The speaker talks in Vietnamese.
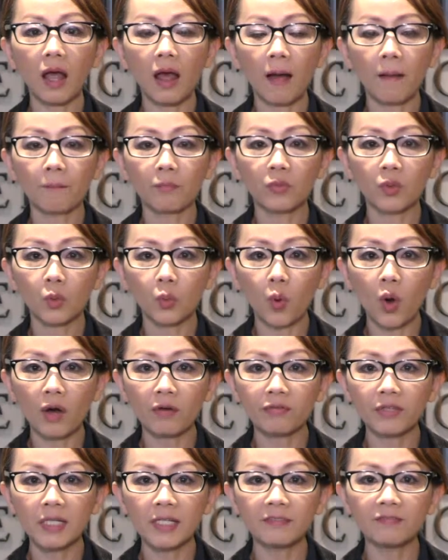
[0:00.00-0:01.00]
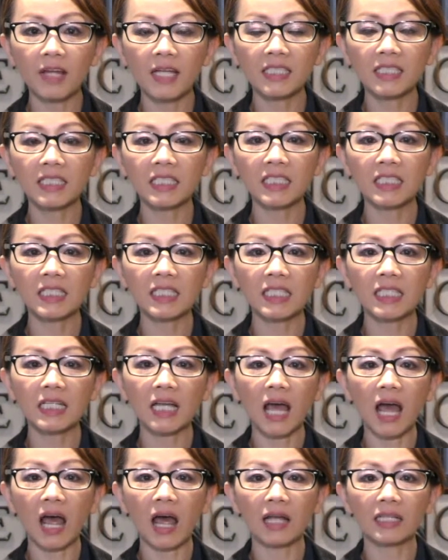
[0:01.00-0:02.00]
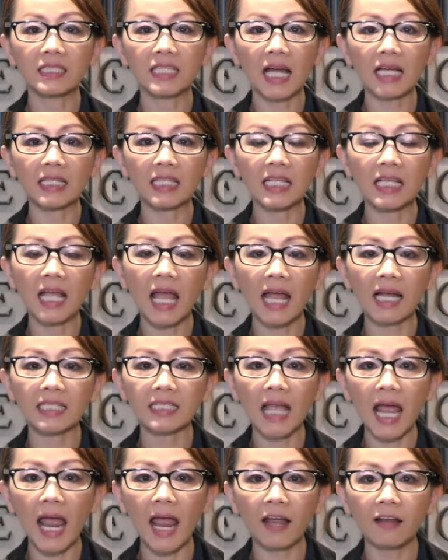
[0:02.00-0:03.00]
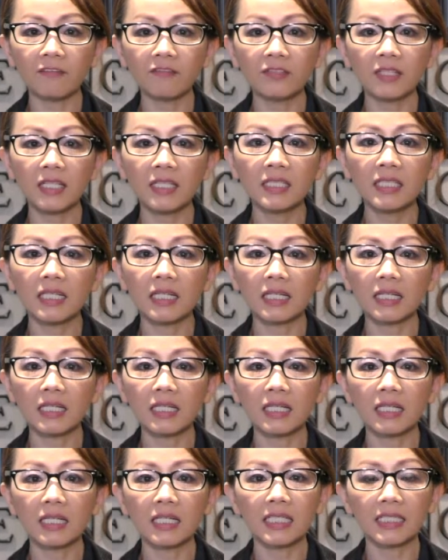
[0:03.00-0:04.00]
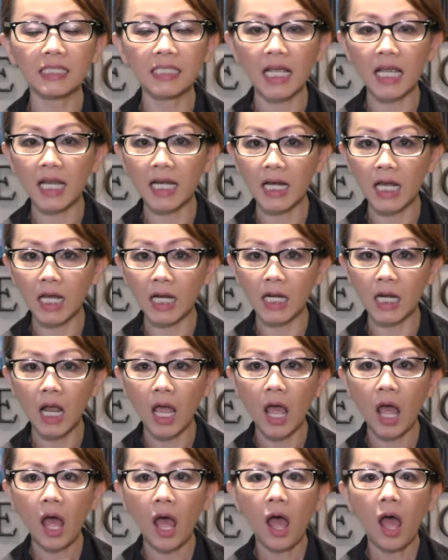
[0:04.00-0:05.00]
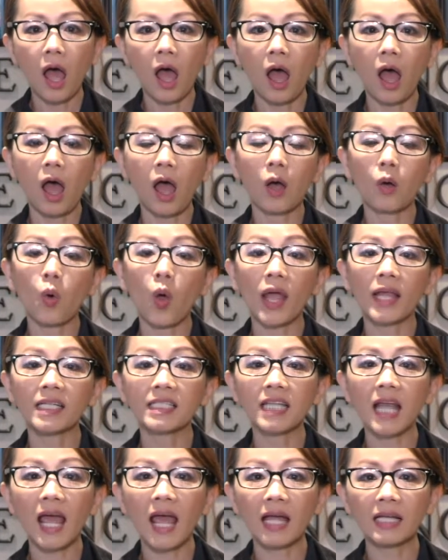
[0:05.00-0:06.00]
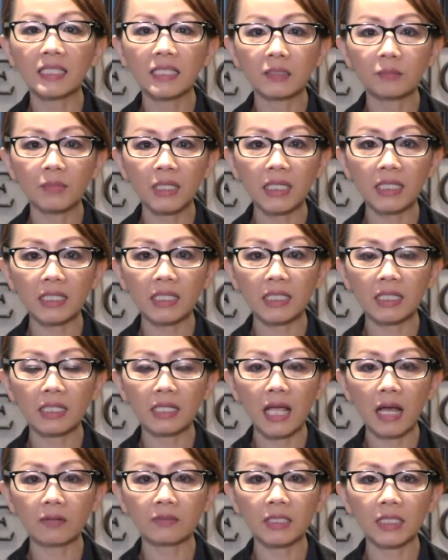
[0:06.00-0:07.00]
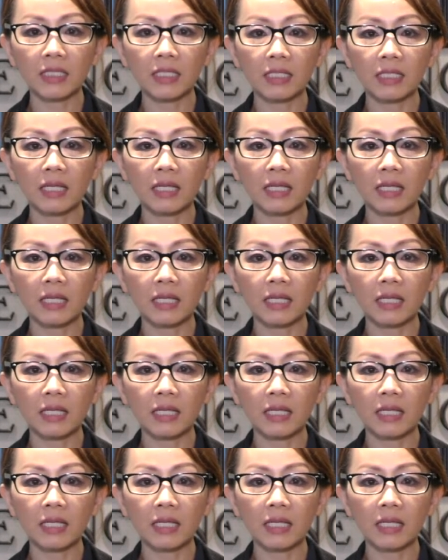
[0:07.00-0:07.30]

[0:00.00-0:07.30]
um, worry về chương trình uh, trả tiền hàng tháng với những người tenant À, ngoài ra được biết thì Cao thị